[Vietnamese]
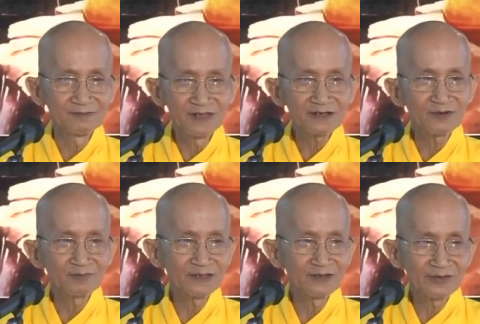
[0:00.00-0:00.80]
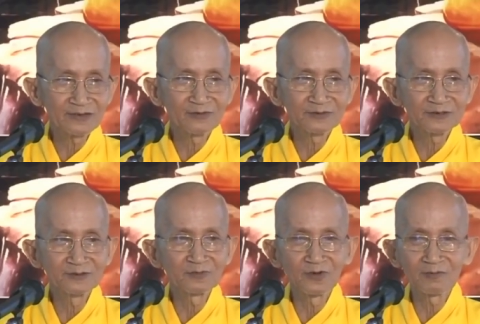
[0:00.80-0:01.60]
chỉ biết nó mạnh giỏi thôi
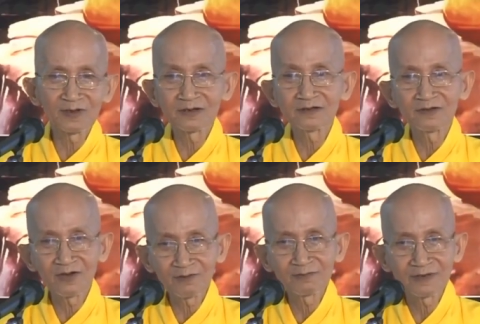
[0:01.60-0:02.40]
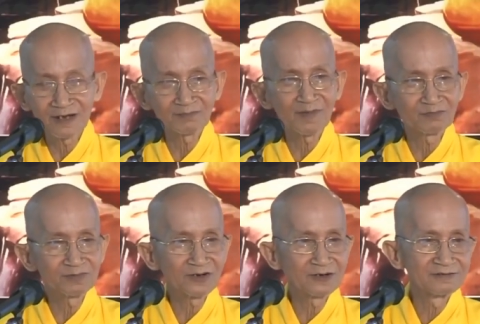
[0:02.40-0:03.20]
chứ không được mà đến đó làm
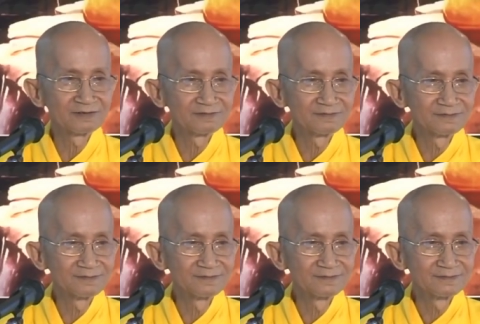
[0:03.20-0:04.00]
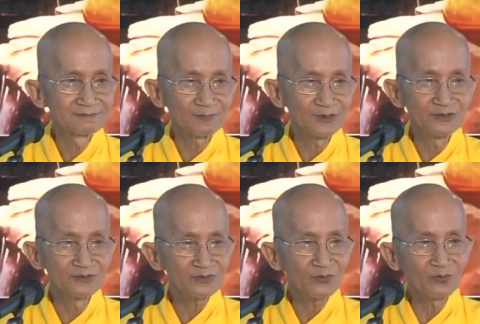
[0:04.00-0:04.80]
động nó bởi
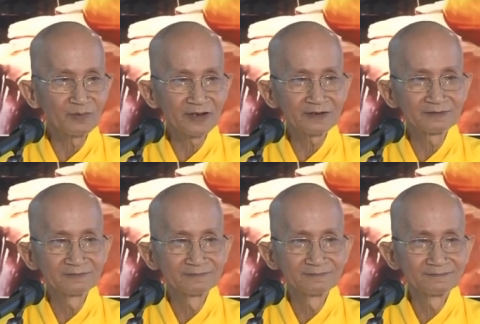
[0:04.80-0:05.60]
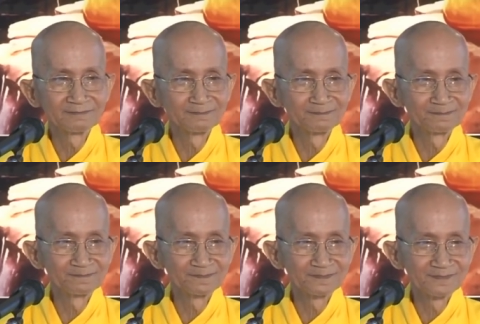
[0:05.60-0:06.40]
vì nó tu mà ừ.
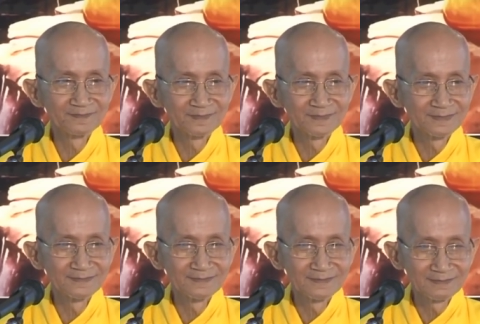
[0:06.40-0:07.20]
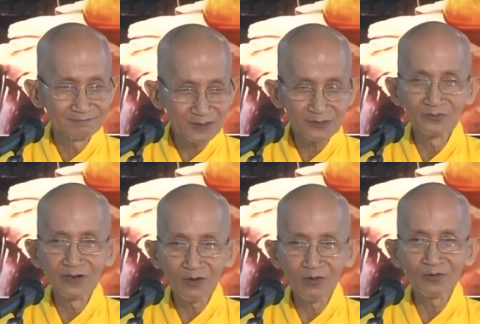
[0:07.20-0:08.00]
mặc
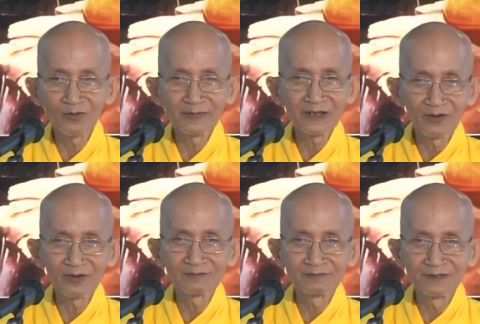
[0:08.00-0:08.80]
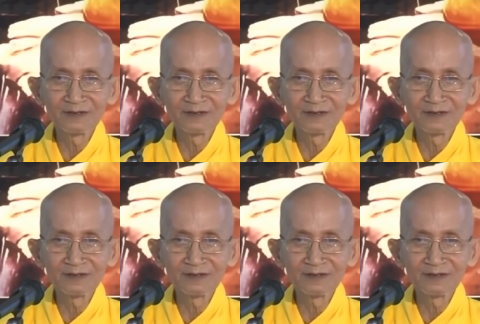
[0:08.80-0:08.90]
dù là con của mấy con